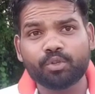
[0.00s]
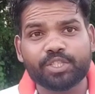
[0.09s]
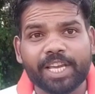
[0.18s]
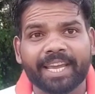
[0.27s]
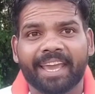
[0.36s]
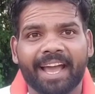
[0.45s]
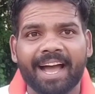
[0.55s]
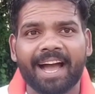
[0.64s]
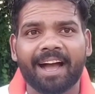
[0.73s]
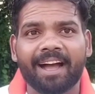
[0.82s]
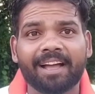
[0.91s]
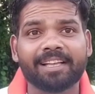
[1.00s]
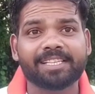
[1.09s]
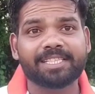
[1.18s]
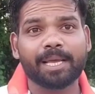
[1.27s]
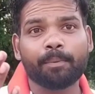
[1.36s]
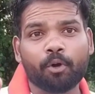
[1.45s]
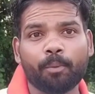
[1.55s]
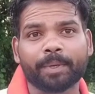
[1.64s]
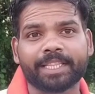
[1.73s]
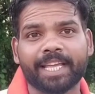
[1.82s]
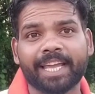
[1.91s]
मुझे क्या सबको
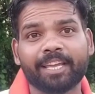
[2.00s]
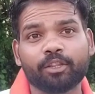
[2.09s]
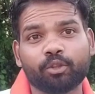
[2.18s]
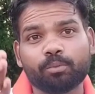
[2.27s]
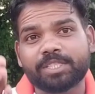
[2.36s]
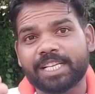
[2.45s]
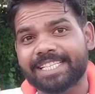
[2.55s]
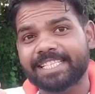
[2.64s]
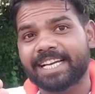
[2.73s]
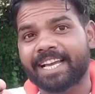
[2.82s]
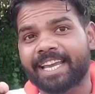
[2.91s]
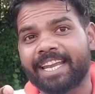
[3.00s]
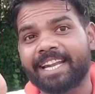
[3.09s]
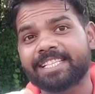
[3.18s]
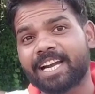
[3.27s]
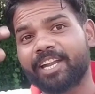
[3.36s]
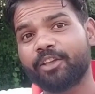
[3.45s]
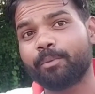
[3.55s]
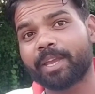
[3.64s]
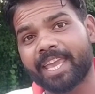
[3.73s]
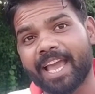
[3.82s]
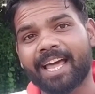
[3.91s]
पता है कि तुम जैसे छक्के ना झाड़ियों
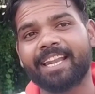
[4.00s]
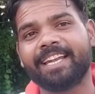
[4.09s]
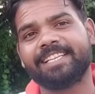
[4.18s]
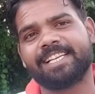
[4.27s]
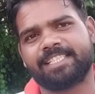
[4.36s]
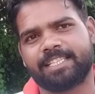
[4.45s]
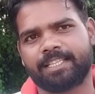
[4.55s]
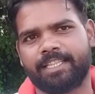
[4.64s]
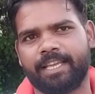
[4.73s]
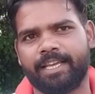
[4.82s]
में क्या लेने जा सकते